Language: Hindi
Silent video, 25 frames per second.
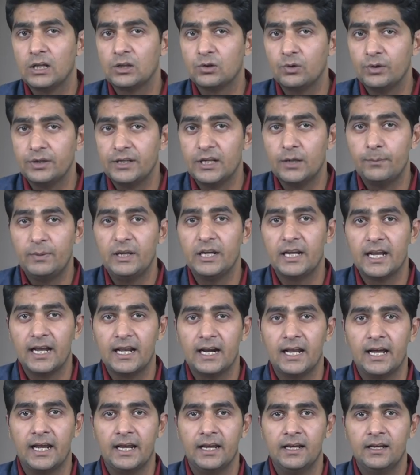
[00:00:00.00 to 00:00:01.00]
का तो ये भी
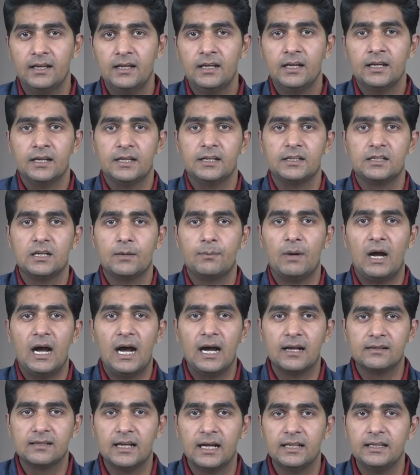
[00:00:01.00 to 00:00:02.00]
कहना है कि जब
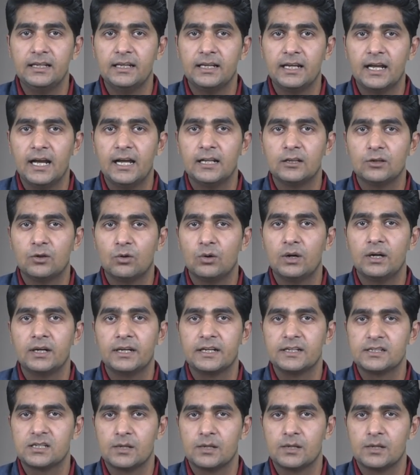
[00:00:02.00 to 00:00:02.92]
आज़ादी के आंदोलन के